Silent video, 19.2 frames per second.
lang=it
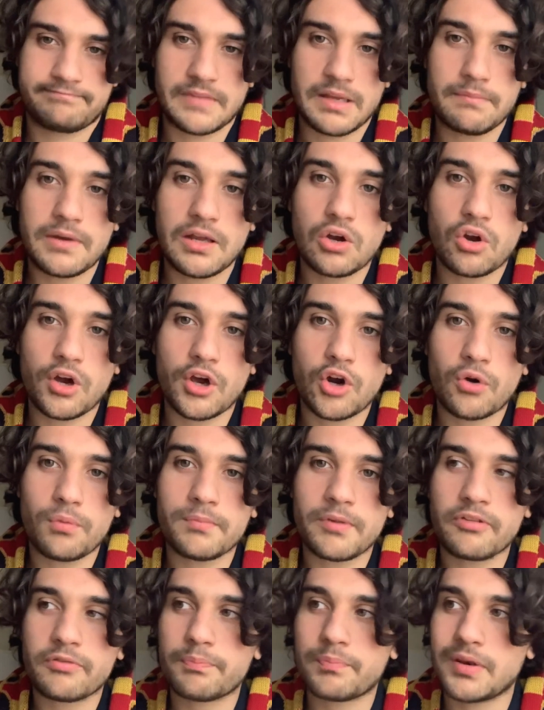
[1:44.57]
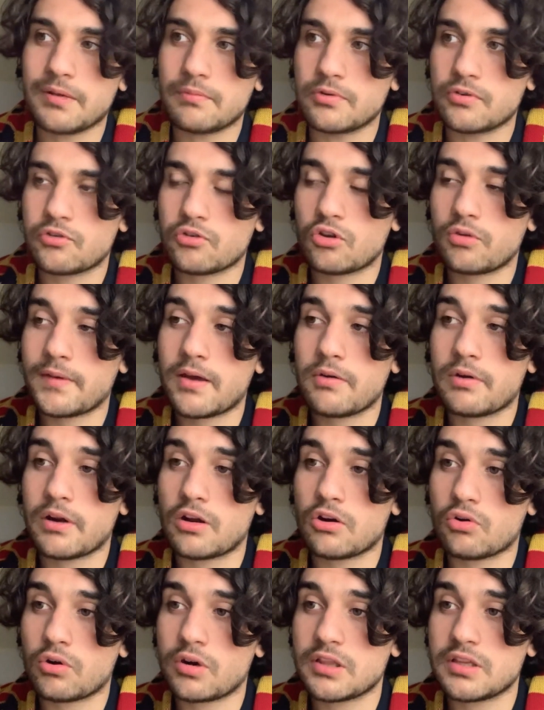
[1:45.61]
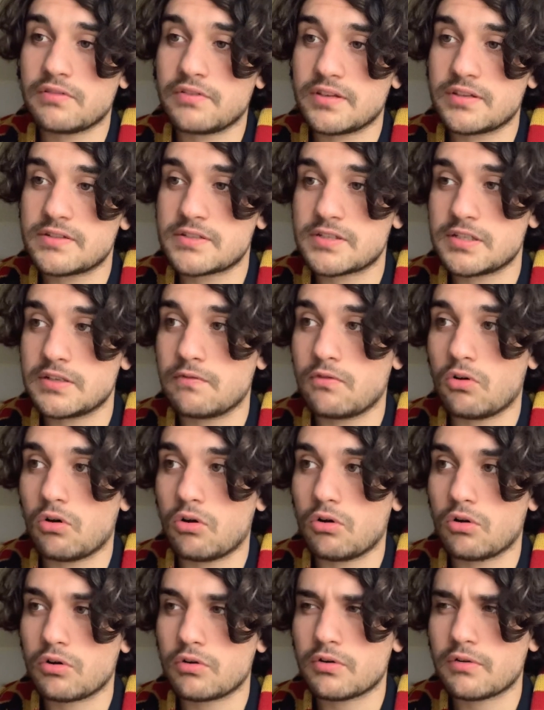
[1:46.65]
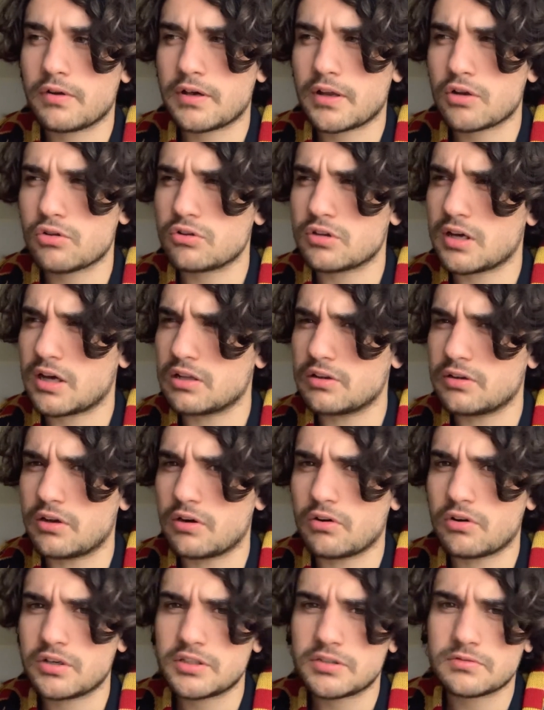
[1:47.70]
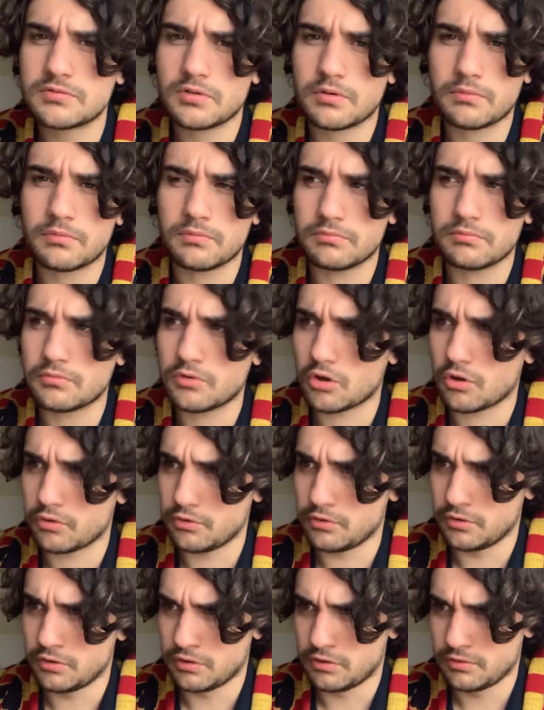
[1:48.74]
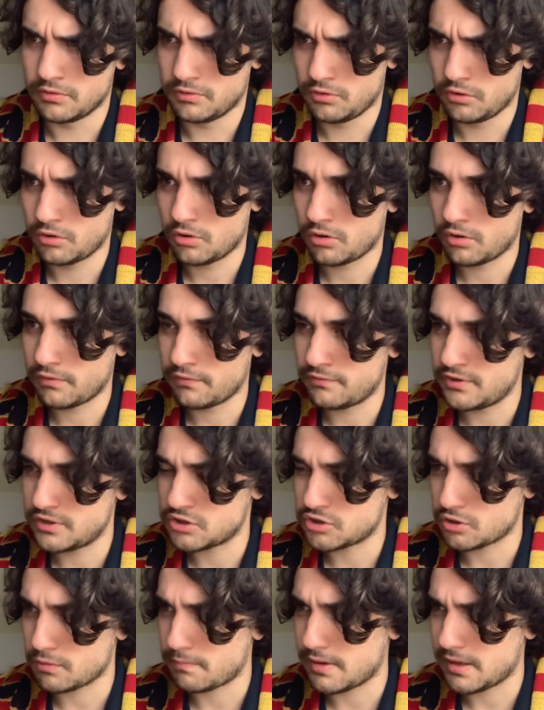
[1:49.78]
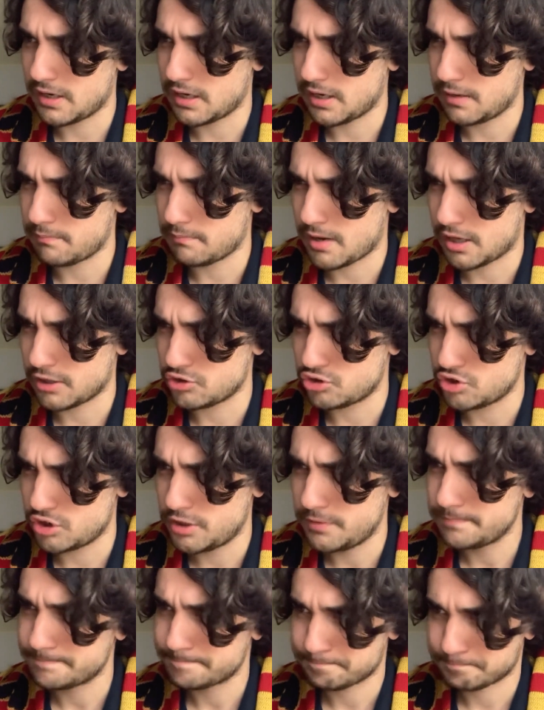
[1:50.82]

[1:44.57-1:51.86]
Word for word: meglio che non mi esprimo. Secondo me è un errore difensivo, credo di Calderoni. Non, mm, non, non ho visto bene le immagini